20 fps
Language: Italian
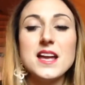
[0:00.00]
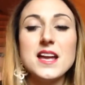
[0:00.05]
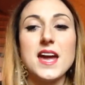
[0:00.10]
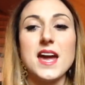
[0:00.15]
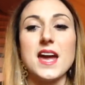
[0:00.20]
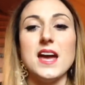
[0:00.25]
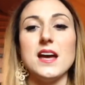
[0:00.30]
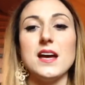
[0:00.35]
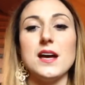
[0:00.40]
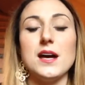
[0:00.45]

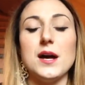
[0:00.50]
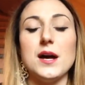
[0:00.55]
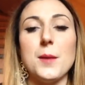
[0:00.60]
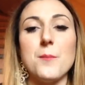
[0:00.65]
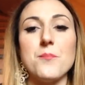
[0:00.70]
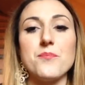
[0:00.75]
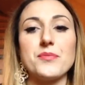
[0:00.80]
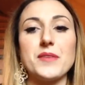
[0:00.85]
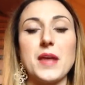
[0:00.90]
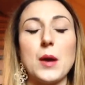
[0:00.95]

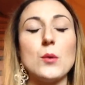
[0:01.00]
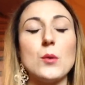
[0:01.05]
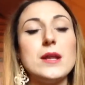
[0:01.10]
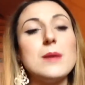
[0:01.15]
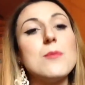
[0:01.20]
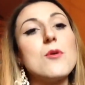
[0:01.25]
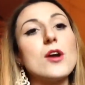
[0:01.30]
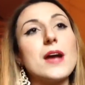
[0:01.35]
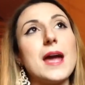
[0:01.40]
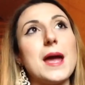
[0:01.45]
Ehm, è un
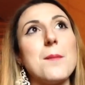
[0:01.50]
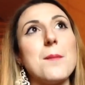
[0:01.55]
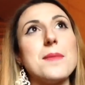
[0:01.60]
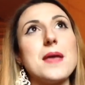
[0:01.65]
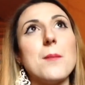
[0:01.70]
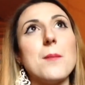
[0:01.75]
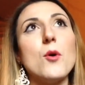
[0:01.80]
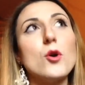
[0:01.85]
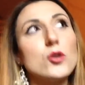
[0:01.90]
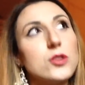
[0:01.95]
libro che mi
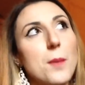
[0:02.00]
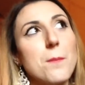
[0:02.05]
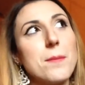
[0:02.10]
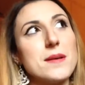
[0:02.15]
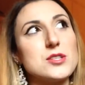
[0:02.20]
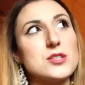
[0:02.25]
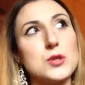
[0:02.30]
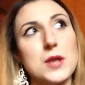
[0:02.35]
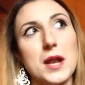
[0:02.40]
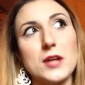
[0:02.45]
ha molto
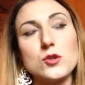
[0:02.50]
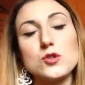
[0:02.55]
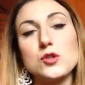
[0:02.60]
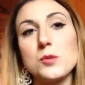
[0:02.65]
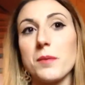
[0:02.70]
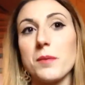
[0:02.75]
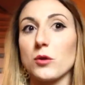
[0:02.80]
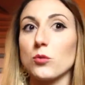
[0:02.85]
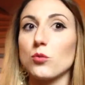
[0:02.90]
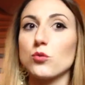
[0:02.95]
appassionato
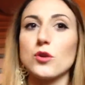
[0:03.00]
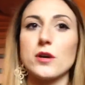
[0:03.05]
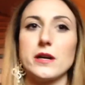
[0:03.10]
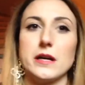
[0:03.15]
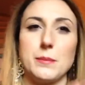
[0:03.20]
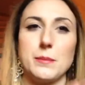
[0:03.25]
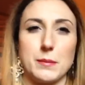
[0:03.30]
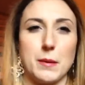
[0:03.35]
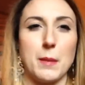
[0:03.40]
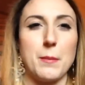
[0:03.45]
soprattutto nella
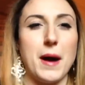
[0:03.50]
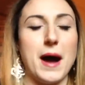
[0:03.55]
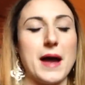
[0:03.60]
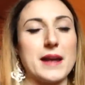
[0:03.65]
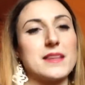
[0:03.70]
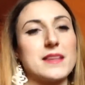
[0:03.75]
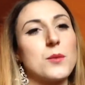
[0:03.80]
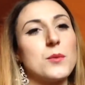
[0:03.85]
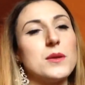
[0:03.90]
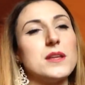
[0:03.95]
prima
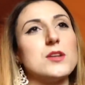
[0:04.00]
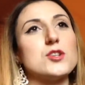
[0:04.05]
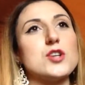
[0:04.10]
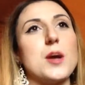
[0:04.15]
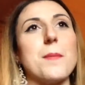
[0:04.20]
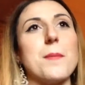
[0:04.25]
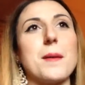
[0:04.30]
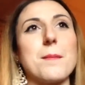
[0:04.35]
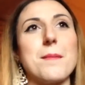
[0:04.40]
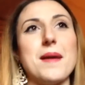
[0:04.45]
parte, quindi cioè,
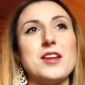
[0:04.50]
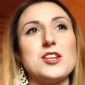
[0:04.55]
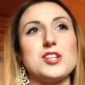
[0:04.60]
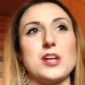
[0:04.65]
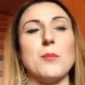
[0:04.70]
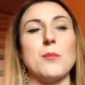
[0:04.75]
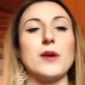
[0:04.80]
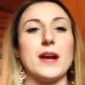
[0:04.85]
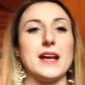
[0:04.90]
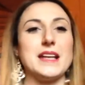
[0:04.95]
per me
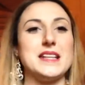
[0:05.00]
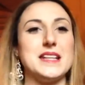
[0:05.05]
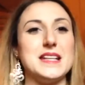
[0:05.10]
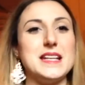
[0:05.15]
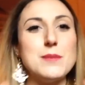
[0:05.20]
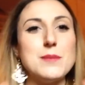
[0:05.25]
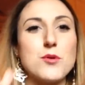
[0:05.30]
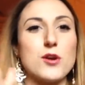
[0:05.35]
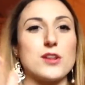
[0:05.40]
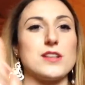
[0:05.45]
diciamo che il
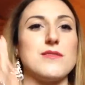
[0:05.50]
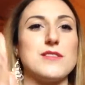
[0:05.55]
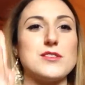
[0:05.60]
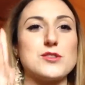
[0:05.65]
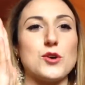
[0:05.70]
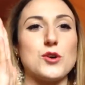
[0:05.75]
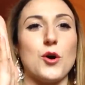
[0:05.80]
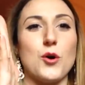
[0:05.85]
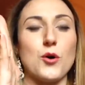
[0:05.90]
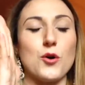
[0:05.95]
libro è
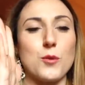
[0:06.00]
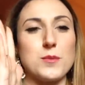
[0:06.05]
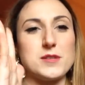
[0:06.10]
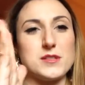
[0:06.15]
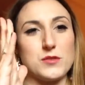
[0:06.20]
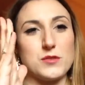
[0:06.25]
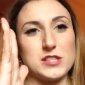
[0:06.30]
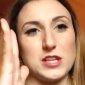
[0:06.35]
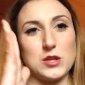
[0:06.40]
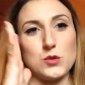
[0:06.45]
diviso come se
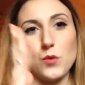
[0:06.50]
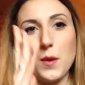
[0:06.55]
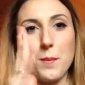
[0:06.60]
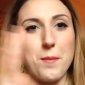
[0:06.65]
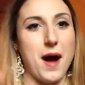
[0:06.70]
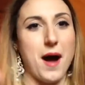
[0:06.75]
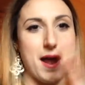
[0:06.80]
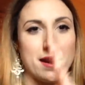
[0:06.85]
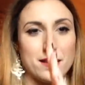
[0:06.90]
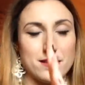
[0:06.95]
fosse in due
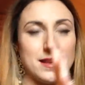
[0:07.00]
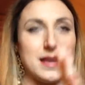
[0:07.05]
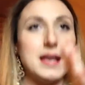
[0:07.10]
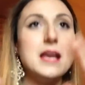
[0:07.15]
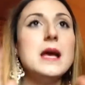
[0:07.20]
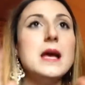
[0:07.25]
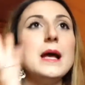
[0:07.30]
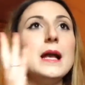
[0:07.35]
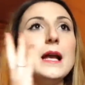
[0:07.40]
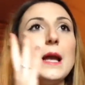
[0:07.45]
parti.
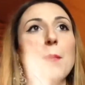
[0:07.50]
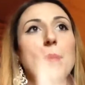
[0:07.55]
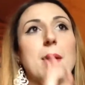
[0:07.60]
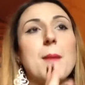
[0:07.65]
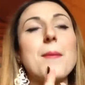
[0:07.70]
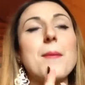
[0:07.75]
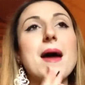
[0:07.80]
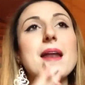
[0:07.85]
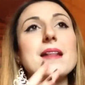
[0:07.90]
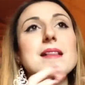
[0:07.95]
La prima
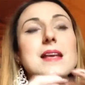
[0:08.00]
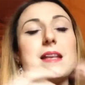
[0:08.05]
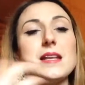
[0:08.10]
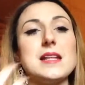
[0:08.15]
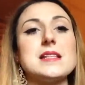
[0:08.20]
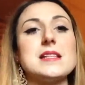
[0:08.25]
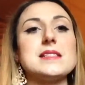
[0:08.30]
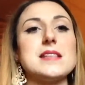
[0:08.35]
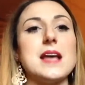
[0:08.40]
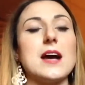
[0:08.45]
parte
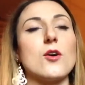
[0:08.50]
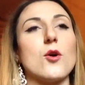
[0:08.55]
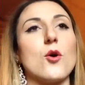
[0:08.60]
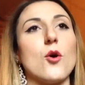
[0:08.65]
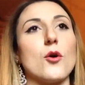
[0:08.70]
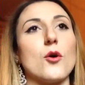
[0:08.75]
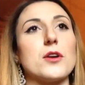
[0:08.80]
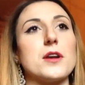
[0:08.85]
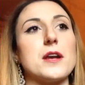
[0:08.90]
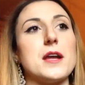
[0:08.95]
inizia
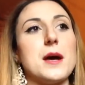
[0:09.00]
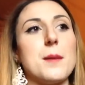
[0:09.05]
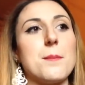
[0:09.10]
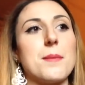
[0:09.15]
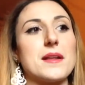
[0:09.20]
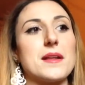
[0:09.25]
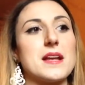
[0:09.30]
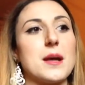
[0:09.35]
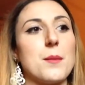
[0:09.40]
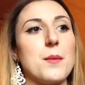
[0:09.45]
con eh,
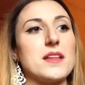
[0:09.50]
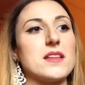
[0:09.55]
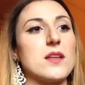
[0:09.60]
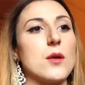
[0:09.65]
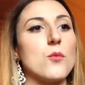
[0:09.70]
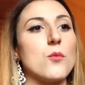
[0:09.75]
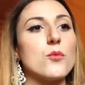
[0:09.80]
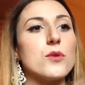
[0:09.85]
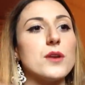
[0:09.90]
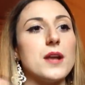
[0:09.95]
praticamente
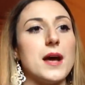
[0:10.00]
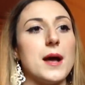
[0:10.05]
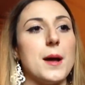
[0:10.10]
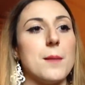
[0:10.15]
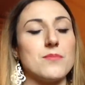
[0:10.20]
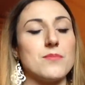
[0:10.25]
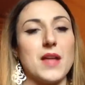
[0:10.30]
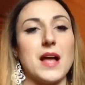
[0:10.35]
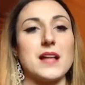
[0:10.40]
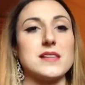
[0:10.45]
un
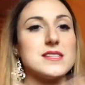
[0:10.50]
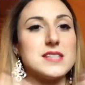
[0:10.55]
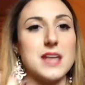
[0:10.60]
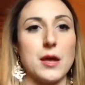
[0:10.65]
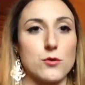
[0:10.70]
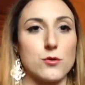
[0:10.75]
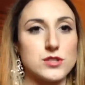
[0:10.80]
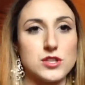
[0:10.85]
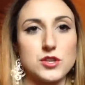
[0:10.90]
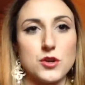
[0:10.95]
eh,
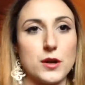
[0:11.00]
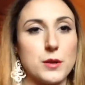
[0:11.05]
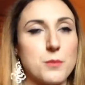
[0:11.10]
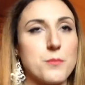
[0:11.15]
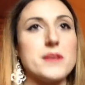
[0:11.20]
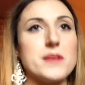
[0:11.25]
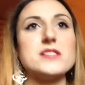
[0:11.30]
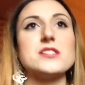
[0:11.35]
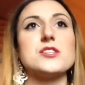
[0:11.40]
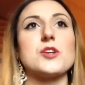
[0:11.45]
anziano signore in
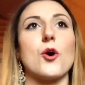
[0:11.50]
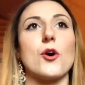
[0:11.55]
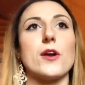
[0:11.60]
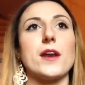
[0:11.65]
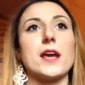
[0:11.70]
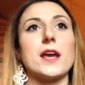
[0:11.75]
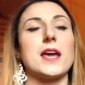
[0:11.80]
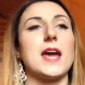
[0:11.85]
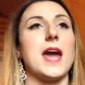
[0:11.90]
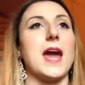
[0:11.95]

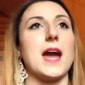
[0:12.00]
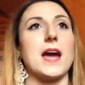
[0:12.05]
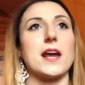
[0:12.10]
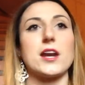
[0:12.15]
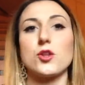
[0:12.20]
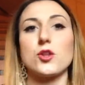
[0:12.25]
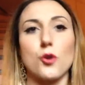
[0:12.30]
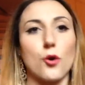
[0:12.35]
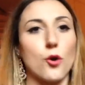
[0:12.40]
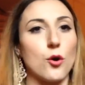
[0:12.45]
pensione che
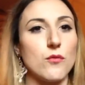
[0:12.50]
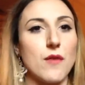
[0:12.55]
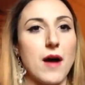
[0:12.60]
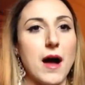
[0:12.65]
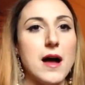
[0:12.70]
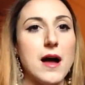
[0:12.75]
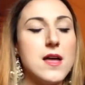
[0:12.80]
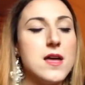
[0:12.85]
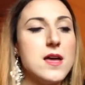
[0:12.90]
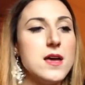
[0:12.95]

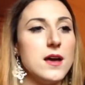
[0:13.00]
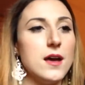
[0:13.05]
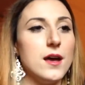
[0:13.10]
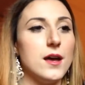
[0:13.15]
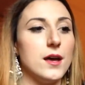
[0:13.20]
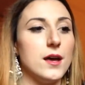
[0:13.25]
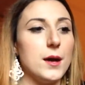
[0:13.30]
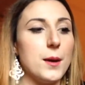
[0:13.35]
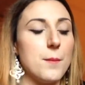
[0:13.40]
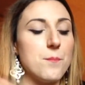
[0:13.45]
ritrova
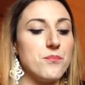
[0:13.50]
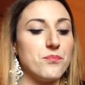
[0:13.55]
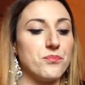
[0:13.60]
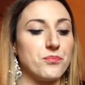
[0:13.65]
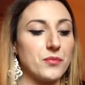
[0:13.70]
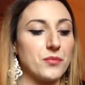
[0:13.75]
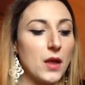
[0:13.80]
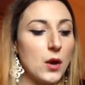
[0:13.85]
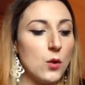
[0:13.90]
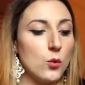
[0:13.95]

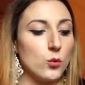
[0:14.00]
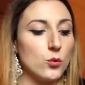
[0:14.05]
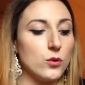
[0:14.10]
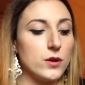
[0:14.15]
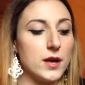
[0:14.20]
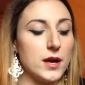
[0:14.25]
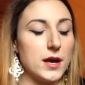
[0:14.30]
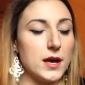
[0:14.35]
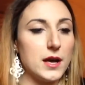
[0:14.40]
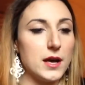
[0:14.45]
ehm, un,
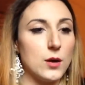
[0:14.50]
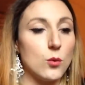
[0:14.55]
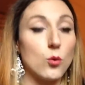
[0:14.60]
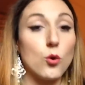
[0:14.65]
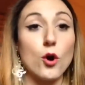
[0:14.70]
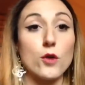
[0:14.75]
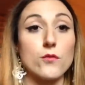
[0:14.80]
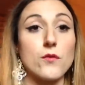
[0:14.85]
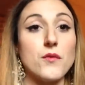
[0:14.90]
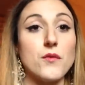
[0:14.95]
eh, un,
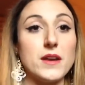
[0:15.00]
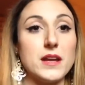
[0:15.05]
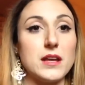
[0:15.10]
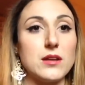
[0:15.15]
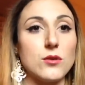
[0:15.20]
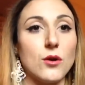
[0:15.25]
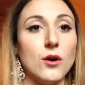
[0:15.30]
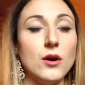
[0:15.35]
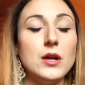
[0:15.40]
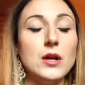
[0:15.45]
corvo
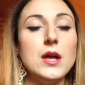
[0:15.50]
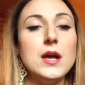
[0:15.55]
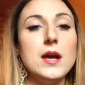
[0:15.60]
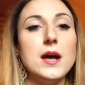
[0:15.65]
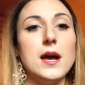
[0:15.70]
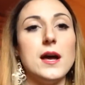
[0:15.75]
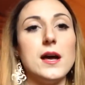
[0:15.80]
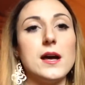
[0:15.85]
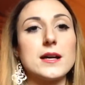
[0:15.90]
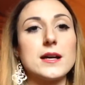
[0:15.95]
ferito
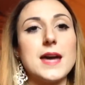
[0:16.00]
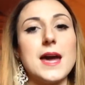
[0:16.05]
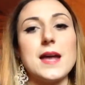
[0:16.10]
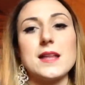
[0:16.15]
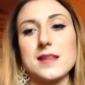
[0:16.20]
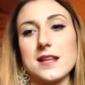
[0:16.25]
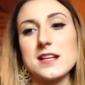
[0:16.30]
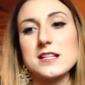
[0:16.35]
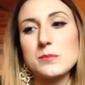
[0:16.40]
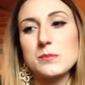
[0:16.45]
eh, che
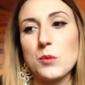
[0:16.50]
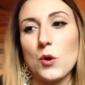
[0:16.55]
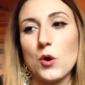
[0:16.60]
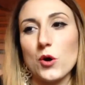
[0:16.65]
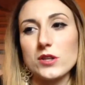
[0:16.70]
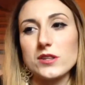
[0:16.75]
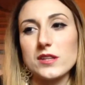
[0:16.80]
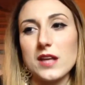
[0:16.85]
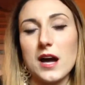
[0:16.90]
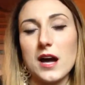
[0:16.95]

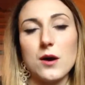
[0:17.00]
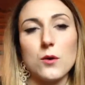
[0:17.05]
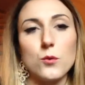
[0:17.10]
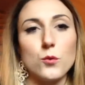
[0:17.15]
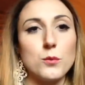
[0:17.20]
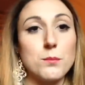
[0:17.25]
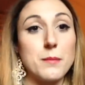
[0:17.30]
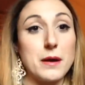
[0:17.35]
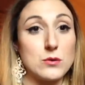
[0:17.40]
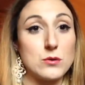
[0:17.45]
trasporta
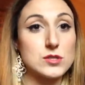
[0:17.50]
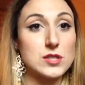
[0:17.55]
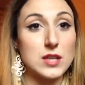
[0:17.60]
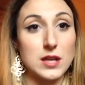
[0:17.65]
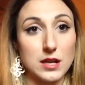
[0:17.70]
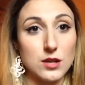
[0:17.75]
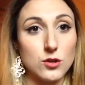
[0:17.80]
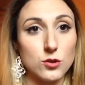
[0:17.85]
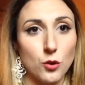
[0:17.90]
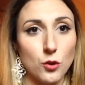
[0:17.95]
un
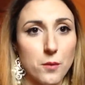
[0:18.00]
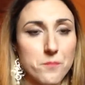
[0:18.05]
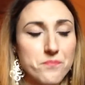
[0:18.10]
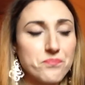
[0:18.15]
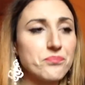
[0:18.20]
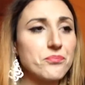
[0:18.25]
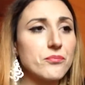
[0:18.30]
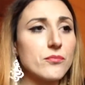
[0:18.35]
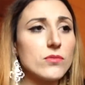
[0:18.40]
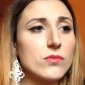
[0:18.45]
manoscritto.